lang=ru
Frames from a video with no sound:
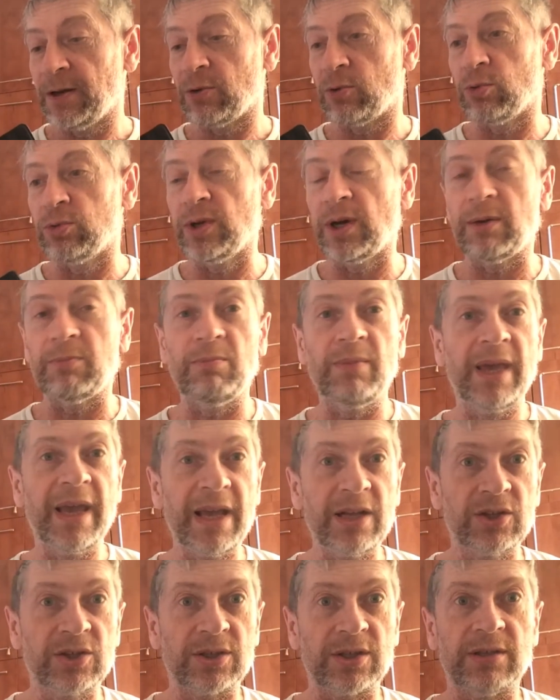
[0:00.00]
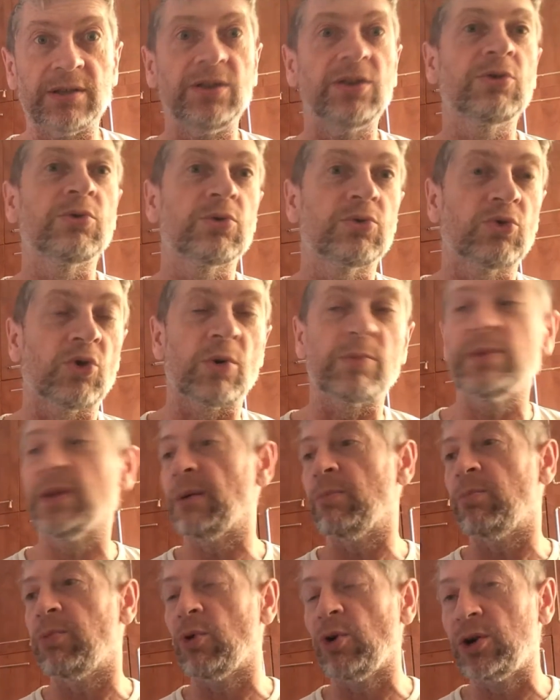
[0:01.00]
Куда меньше
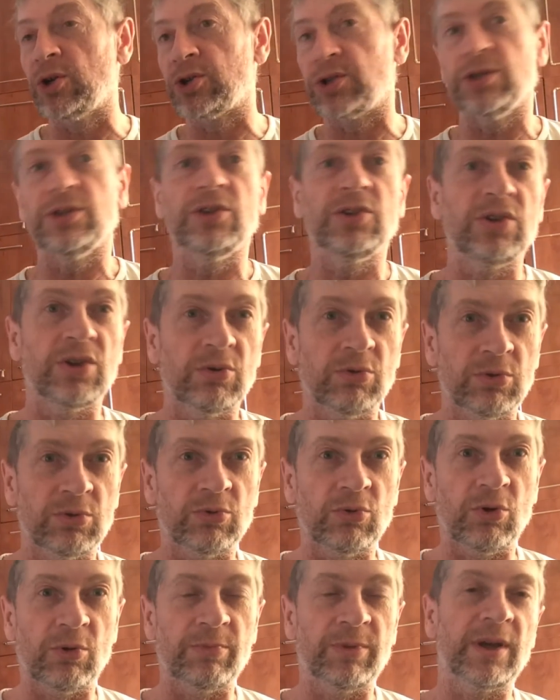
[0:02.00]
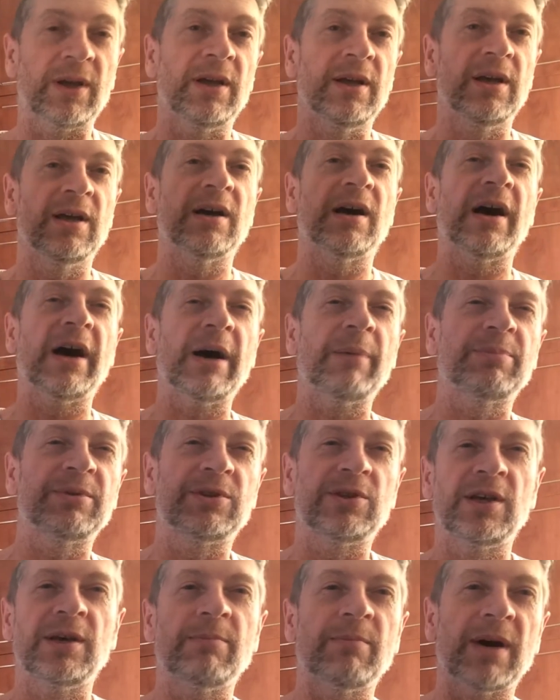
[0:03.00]
неудобно, больше неудобно,
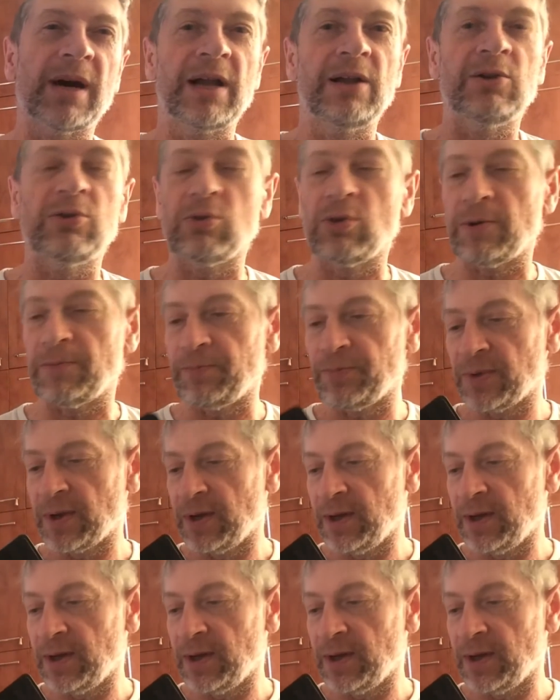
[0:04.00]
оптимально.